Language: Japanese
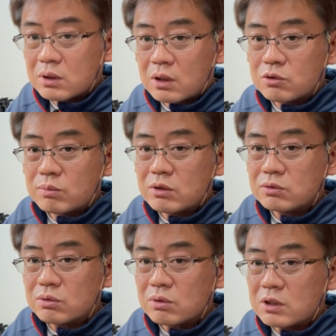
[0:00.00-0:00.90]
あと
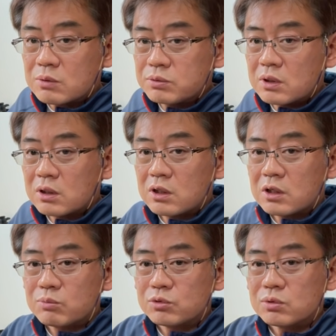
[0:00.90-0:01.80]

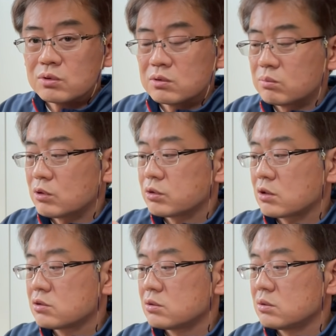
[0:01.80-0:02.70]
マウントアダプターも2
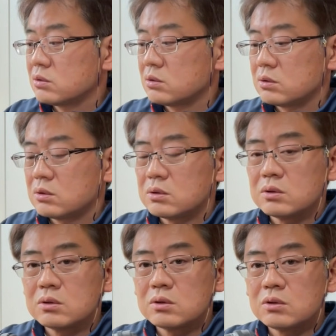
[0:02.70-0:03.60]
つ
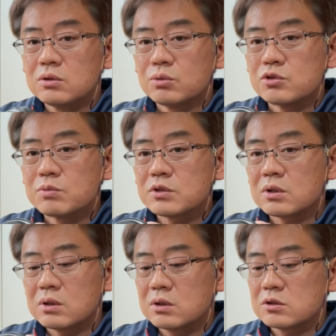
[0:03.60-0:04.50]
用意しました
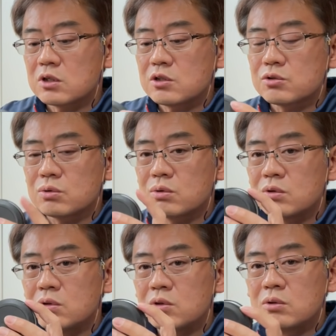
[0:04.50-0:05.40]
最初
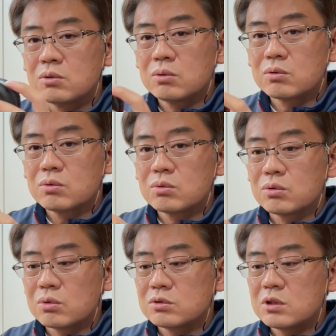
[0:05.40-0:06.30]
この
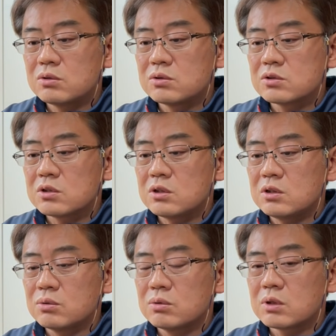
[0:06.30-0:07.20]
コントローリング付
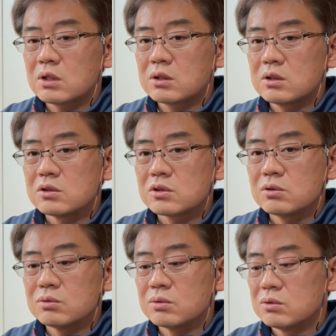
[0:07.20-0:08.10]
きを買ったんですけ
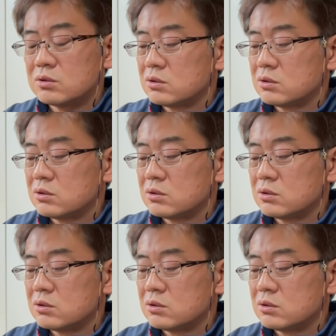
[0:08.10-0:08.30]
ど